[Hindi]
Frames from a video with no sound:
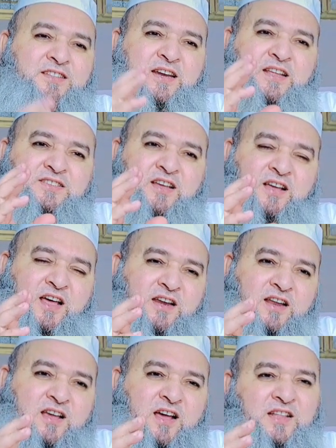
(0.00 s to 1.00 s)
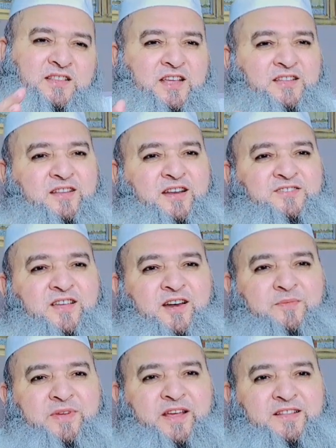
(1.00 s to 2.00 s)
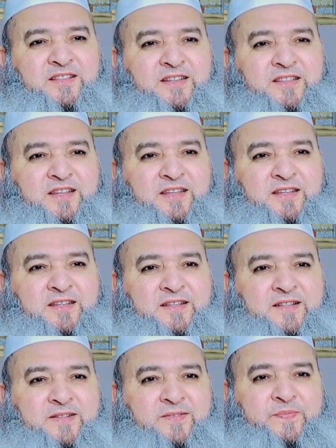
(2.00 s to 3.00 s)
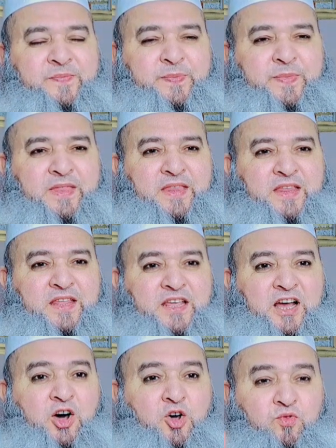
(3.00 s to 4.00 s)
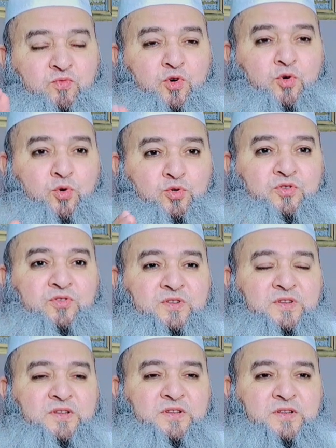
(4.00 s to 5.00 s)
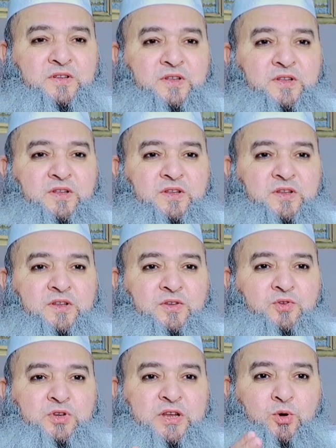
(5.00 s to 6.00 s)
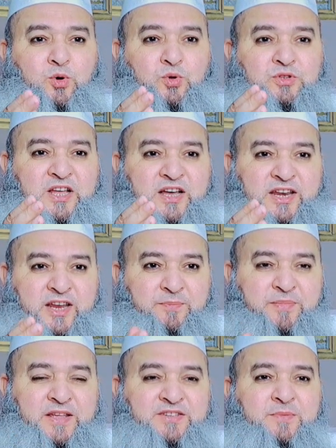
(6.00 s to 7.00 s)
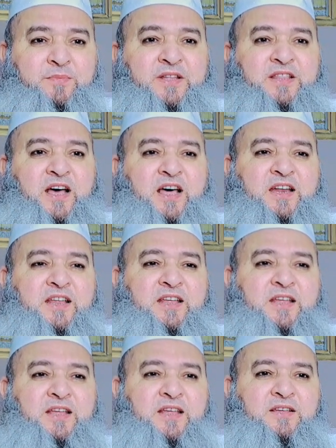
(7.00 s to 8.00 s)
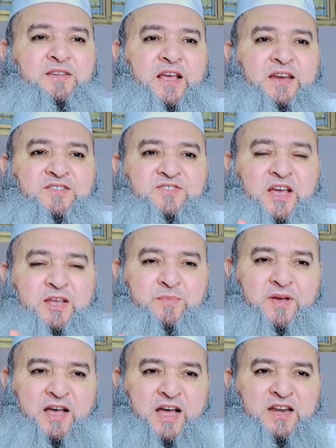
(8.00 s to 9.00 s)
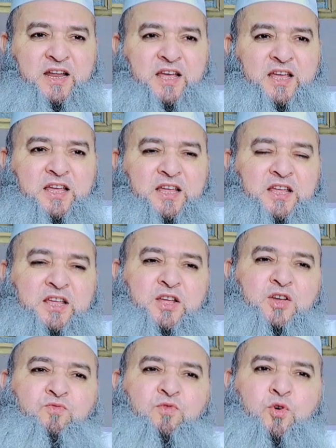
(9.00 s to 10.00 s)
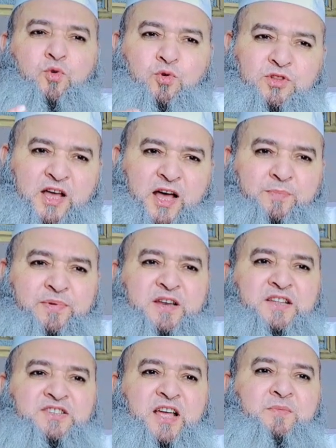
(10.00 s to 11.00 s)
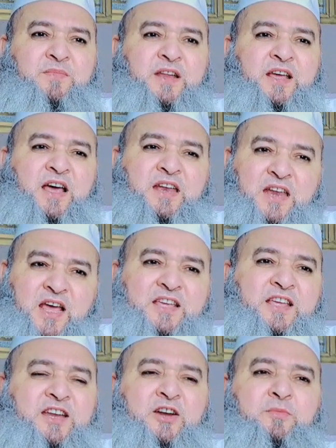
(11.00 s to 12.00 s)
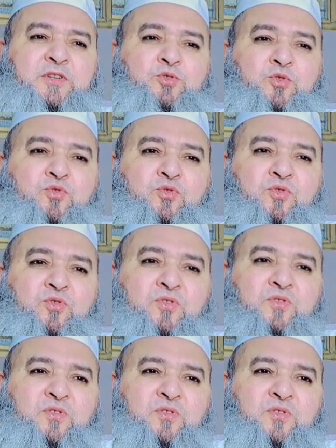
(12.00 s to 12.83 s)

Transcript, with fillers: इतना सा खाना खाते हैं इतना सारा फेंक देते हैं और वो ख़ुद जो तकरीब के ज़िम्मेदार हैं यानी साहिब खाना है वो ख़ुद अपने सामने अल्लाह की नेमतों को